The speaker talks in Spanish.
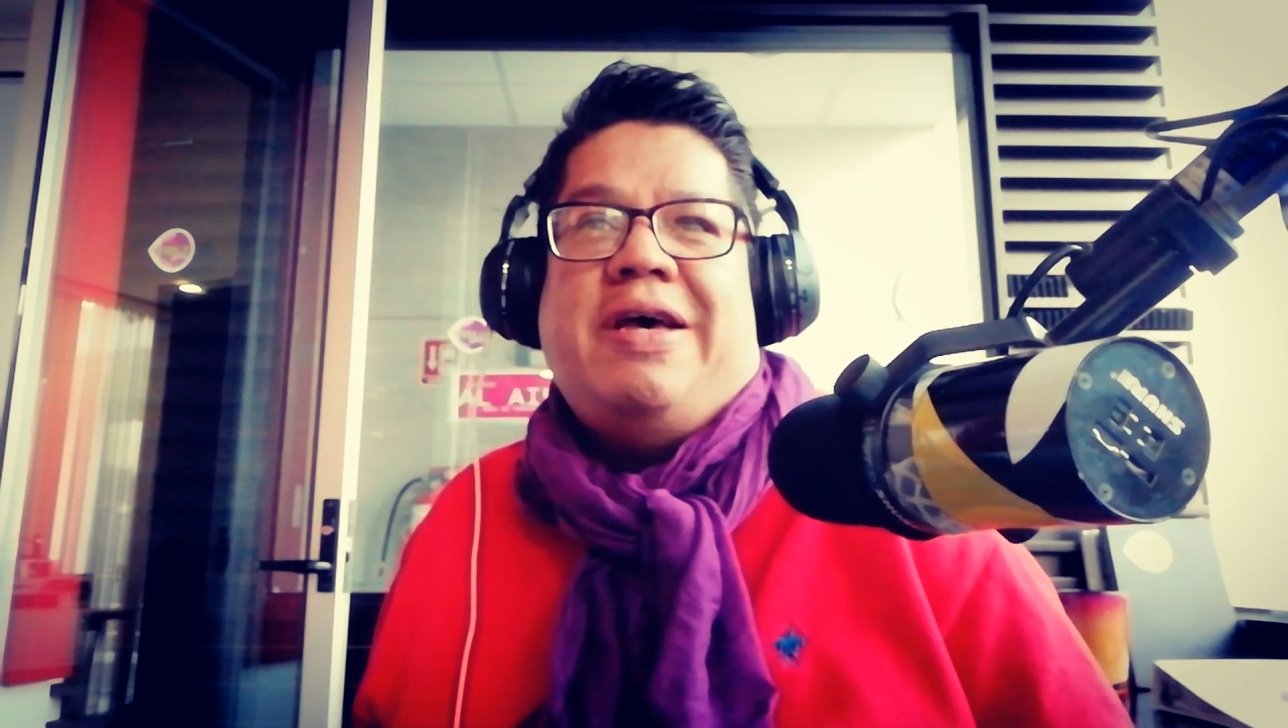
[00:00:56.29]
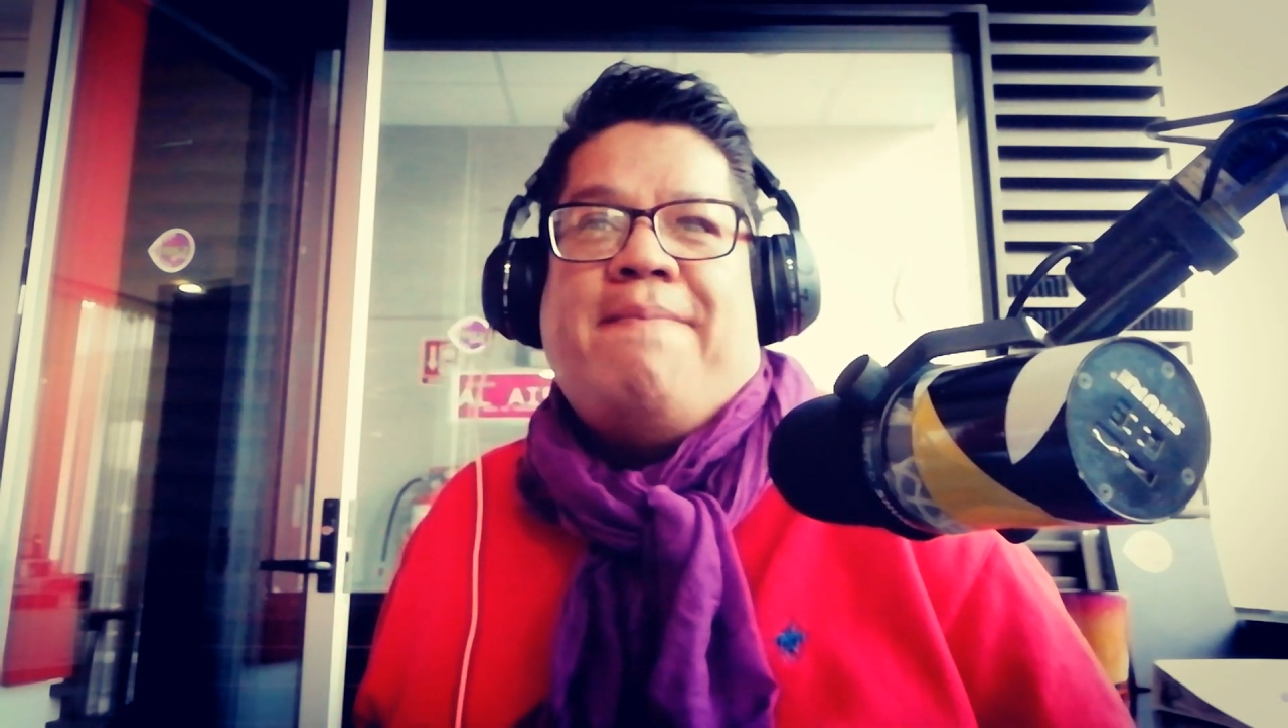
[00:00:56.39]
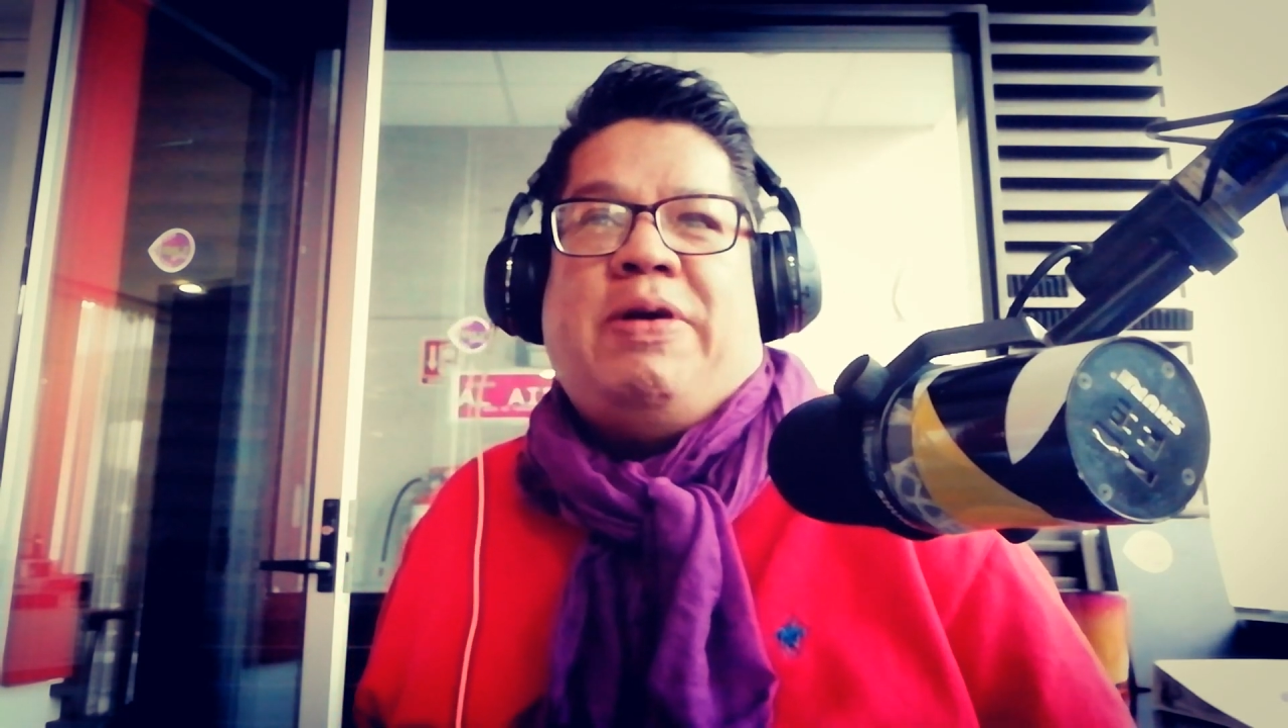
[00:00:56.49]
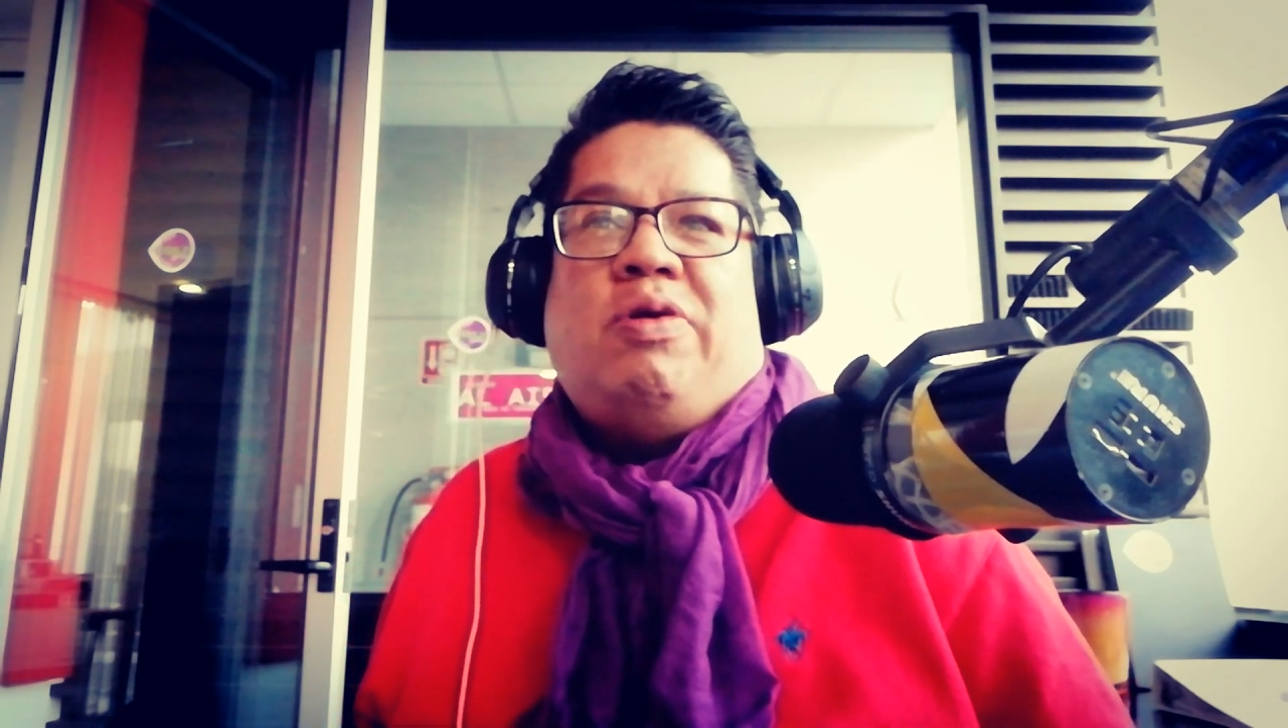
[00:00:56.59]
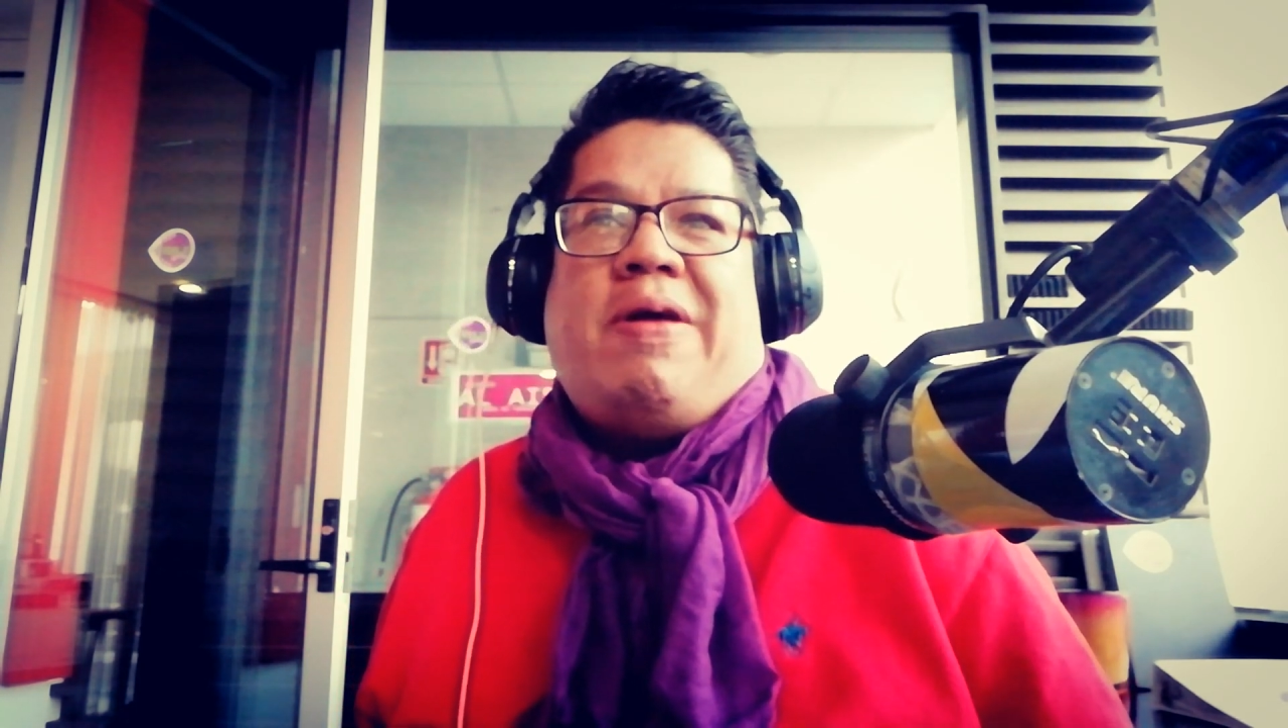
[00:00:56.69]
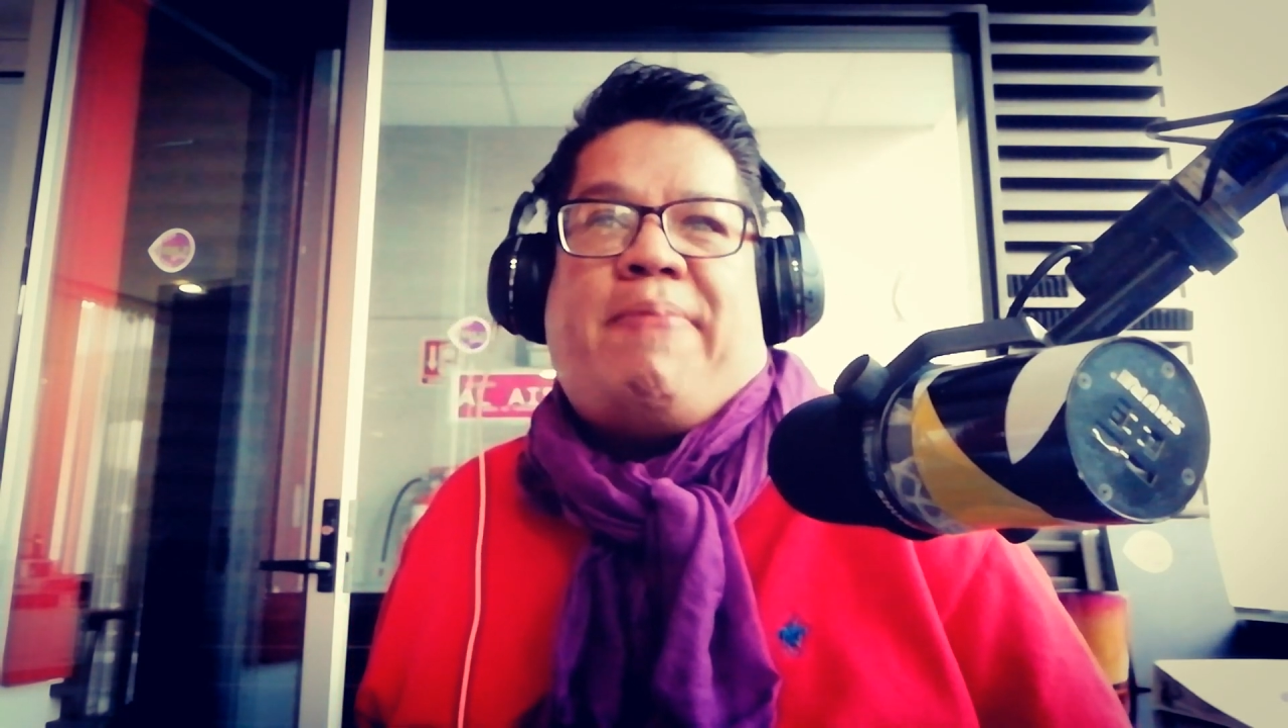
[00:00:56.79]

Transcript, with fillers: pero la